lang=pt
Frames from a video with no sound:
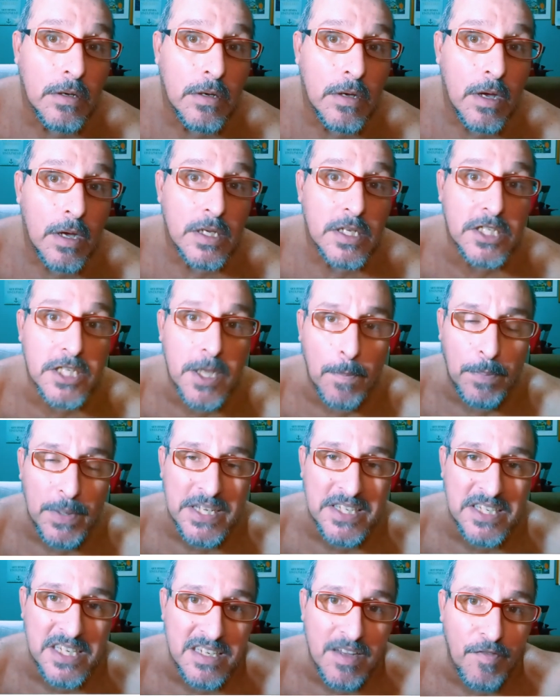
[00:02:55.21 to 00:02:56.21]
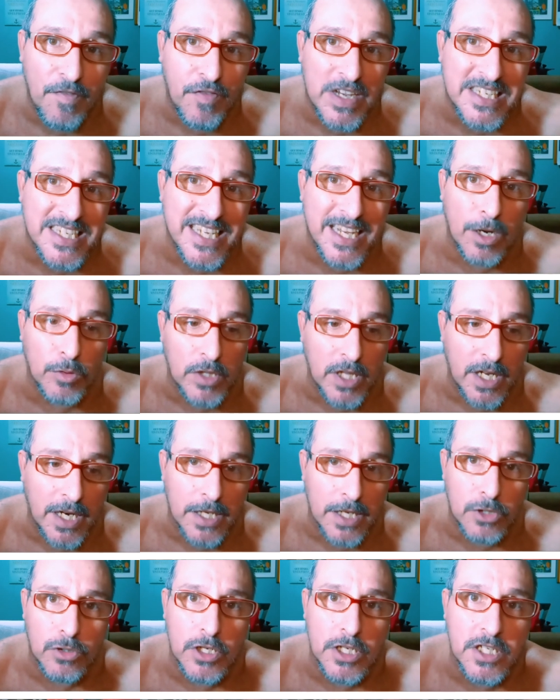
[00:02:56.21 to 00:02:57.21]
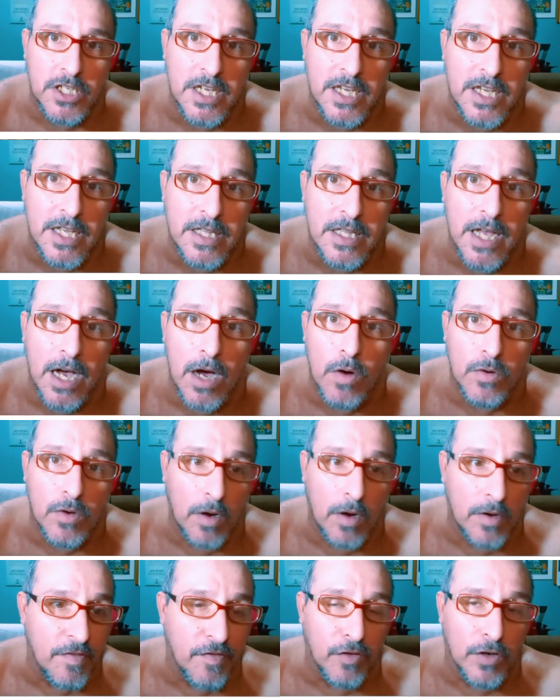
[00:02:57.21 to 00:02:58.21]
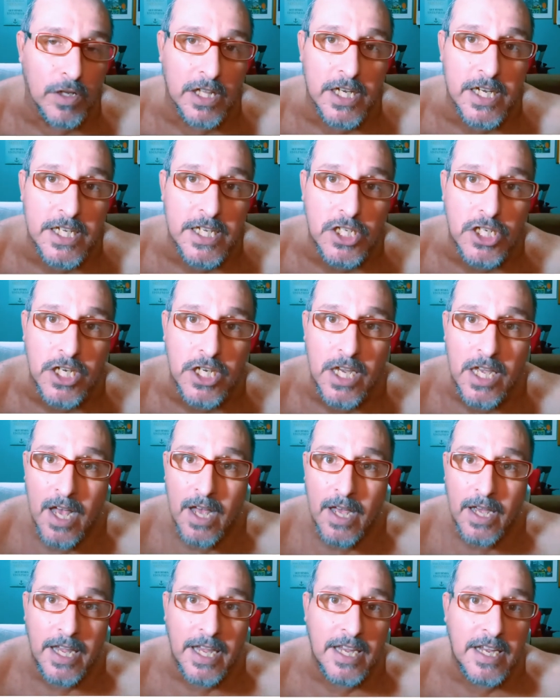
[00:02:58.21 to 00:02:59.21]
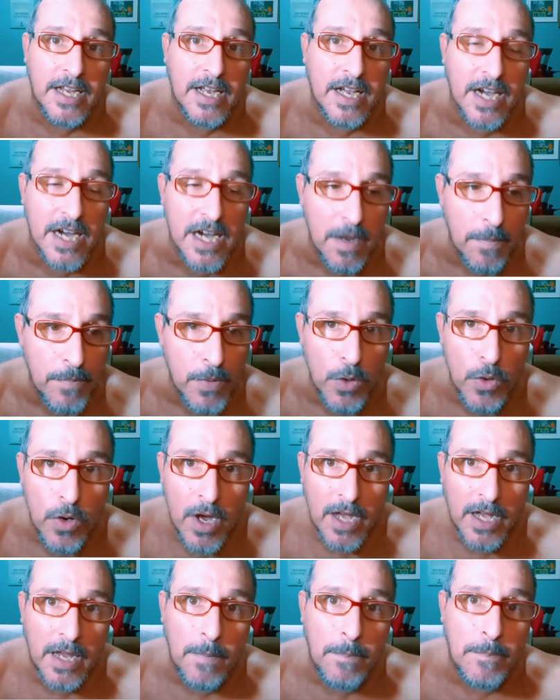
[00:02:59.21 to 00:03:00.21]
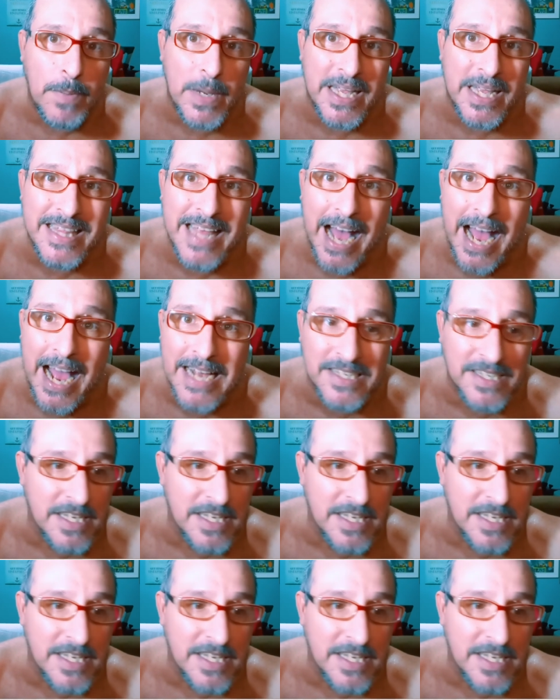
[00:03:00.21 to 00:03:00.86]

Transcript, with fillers: se precisa fazer alterações em guidão, em volante, em câmbio, em pedais, em